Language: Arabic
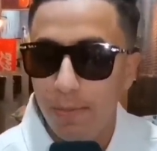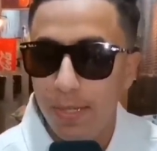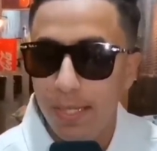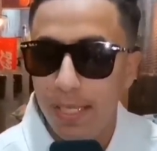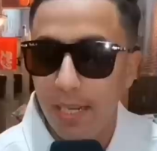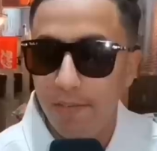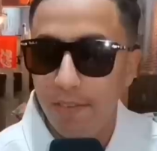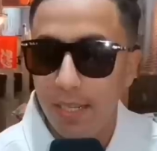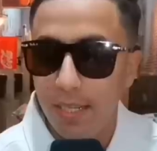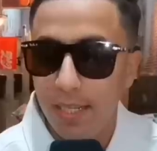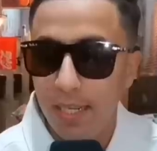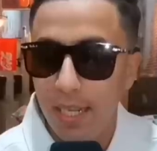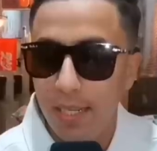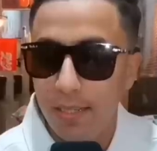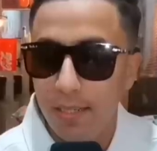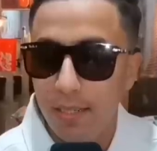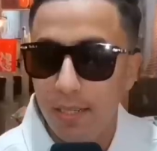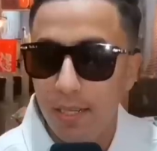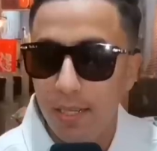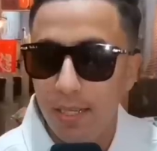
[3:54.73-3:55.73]
بزاف
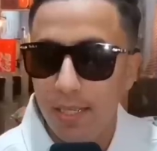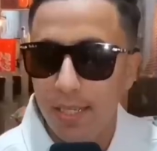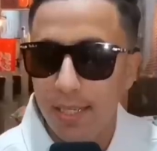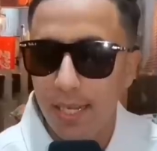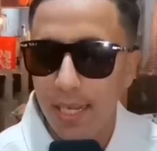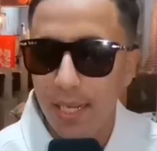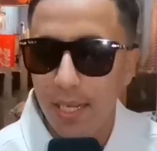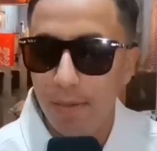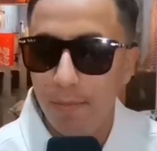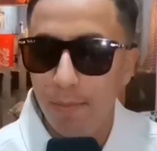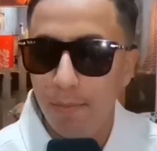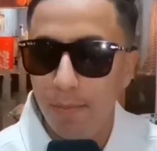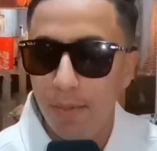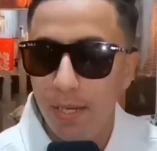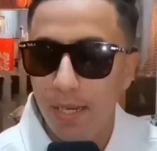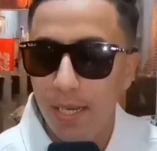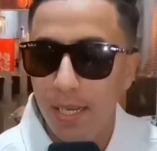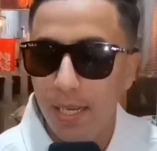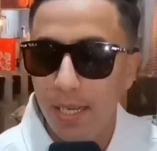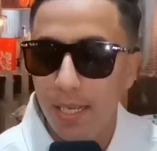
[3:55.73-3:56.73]
الناس آه، صعيب
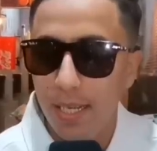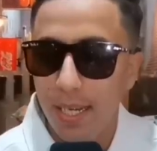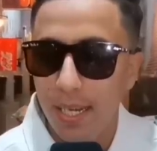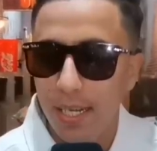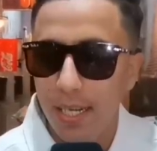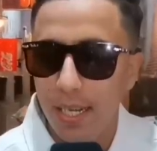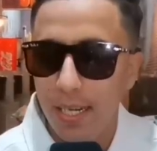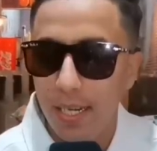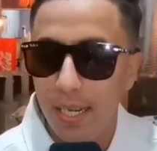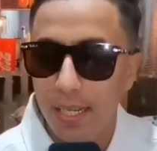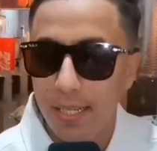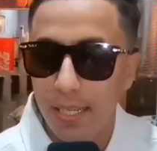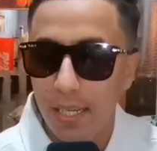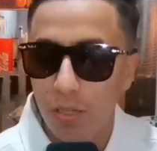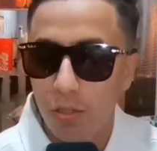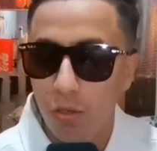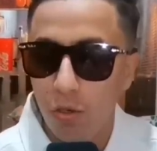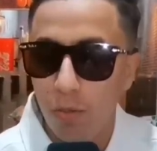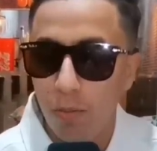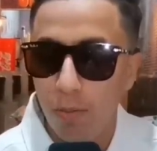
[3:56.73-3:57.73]
آه، يعني الناس
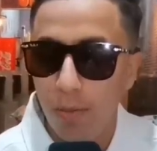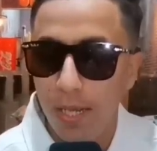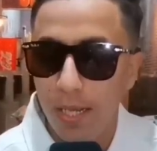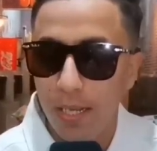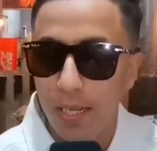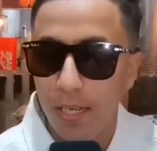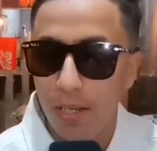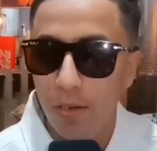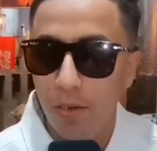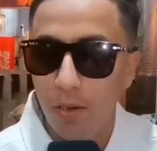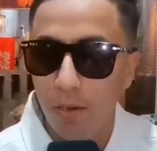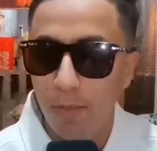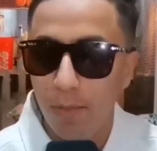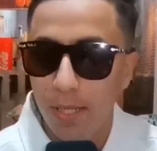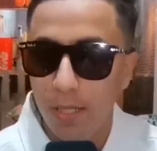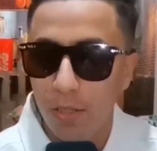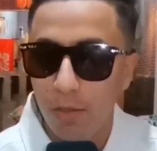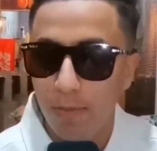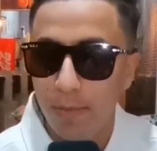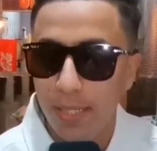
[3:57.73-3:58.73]
عندهم عينيهم
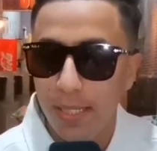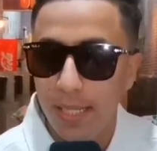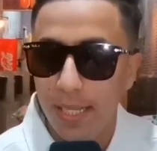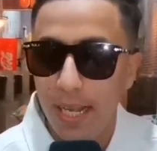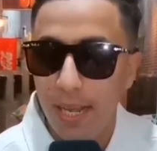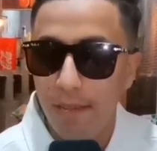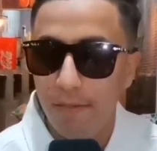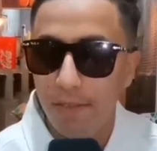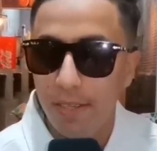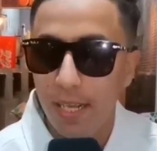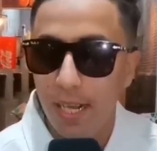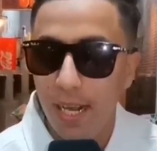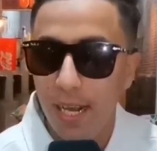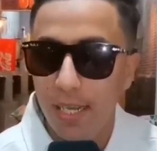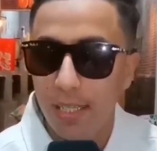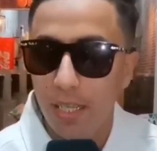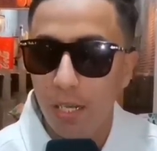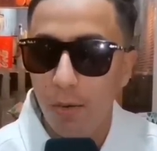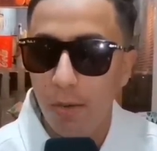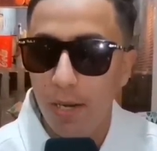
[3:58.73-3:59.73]
عندهم بزاف ديال
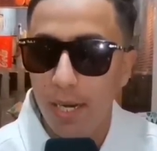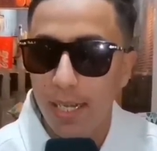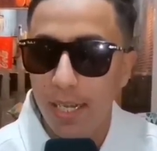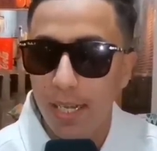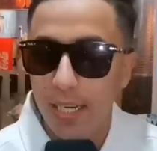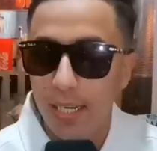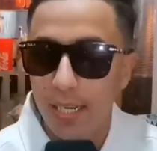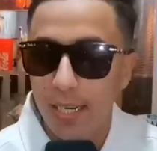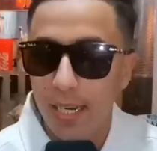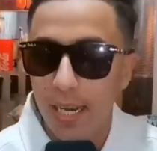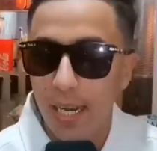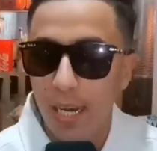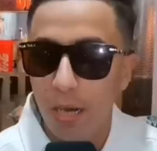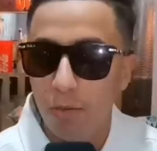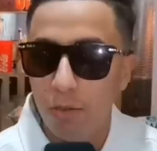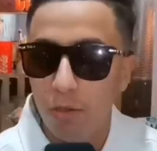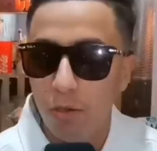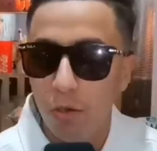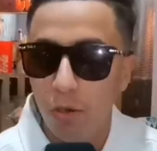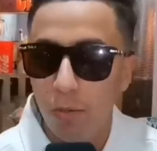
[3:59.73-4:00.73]
هذا ولكن
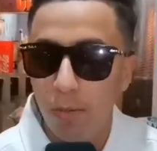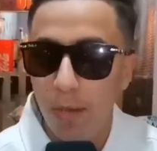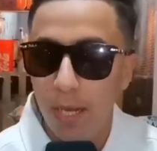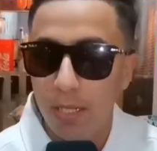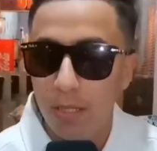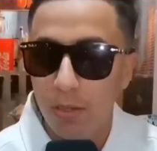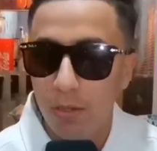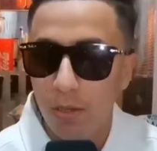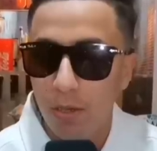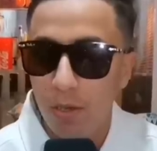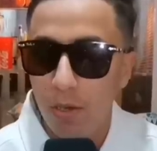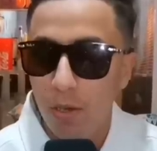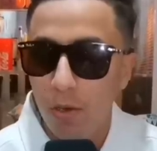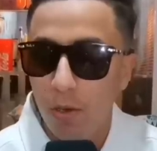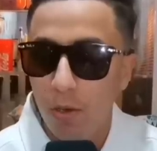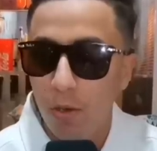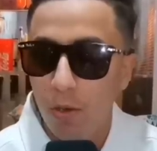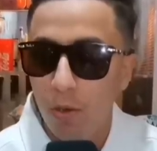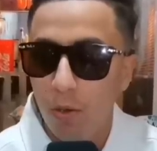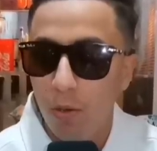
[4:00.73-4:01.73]
كيلقاو صعوبات
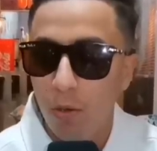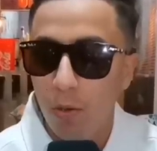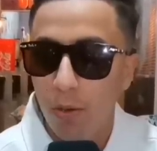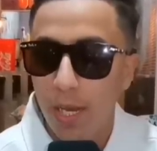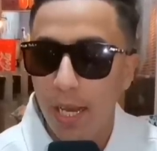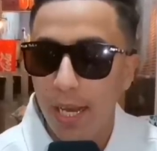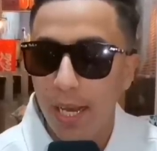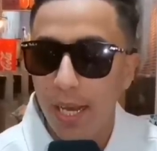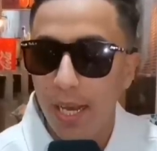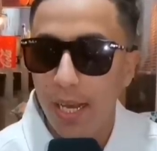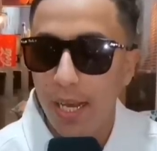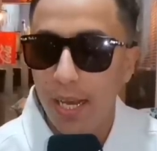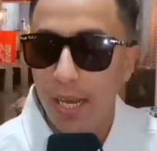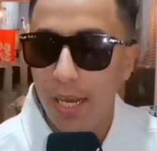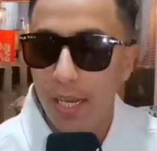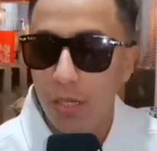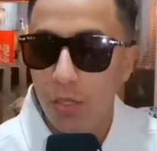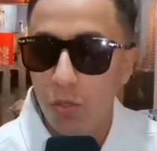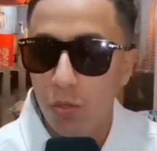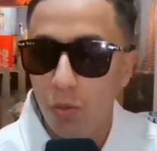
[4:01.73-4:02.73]

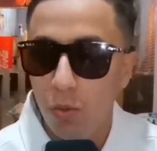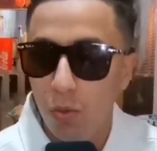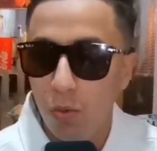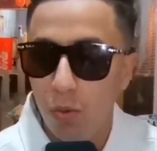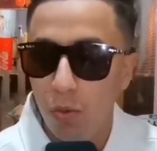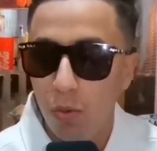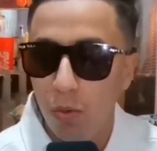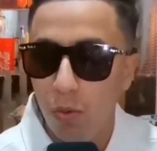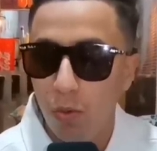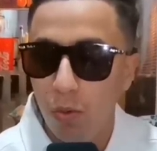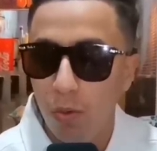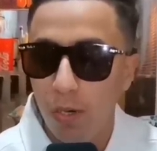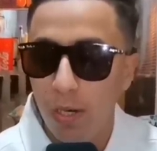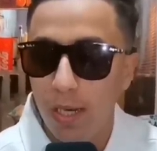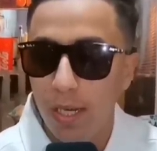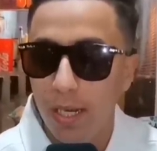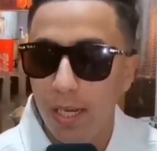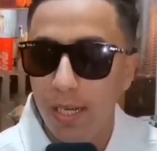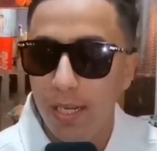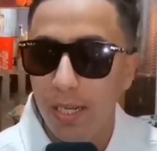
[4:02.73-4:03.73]
وكيعيشوا
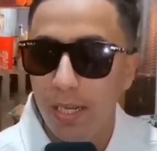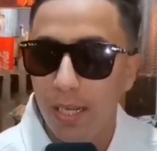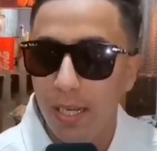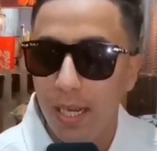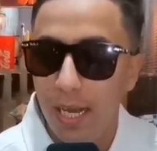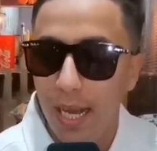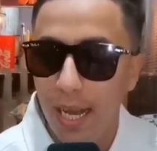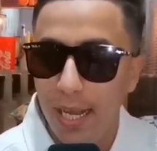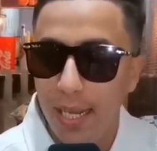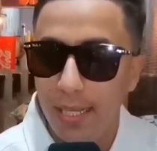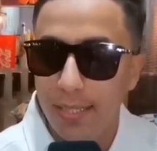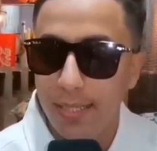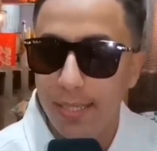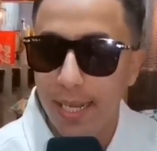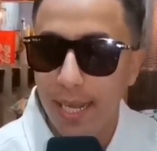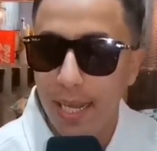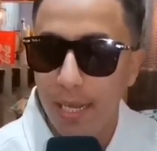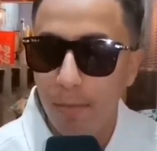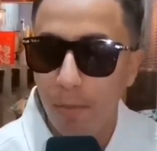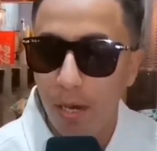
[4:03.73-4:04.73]
آه، حياه
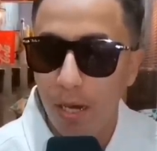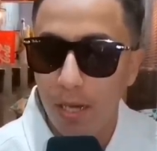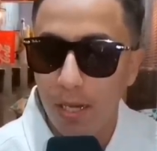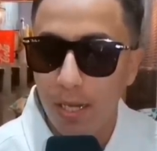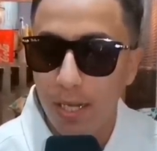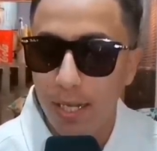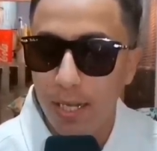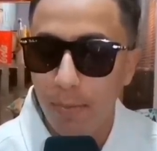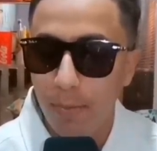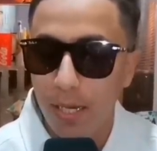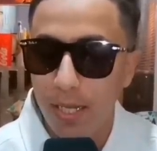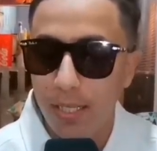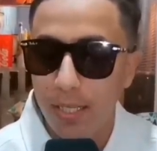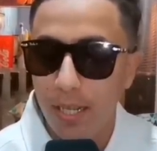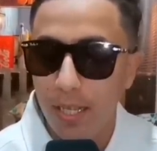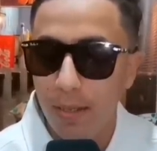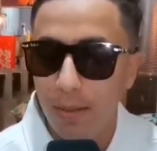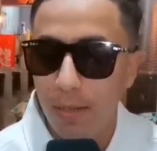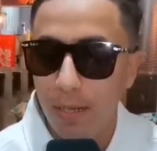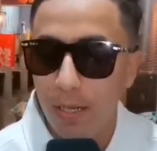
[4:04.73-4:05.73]
صعيبه انا ملي
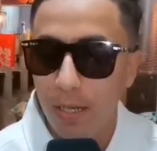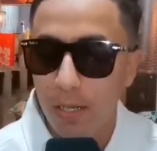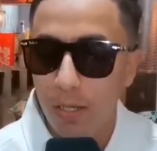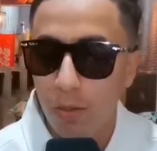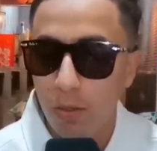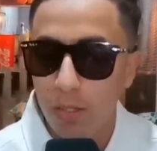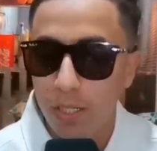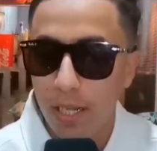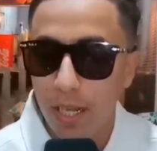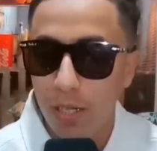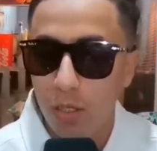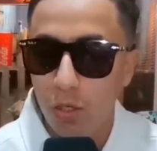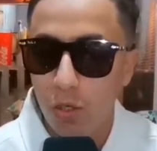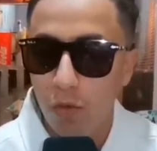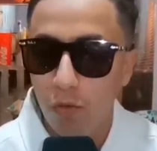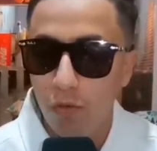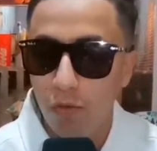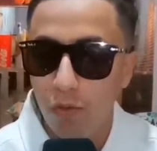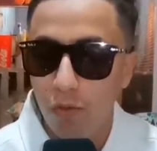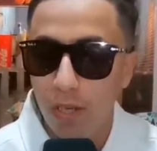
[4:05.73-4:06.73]
كنت
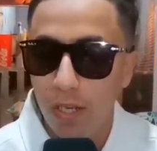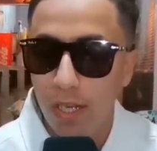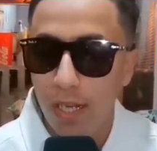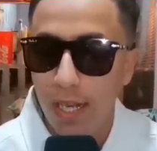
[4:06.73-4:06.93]
كنشوف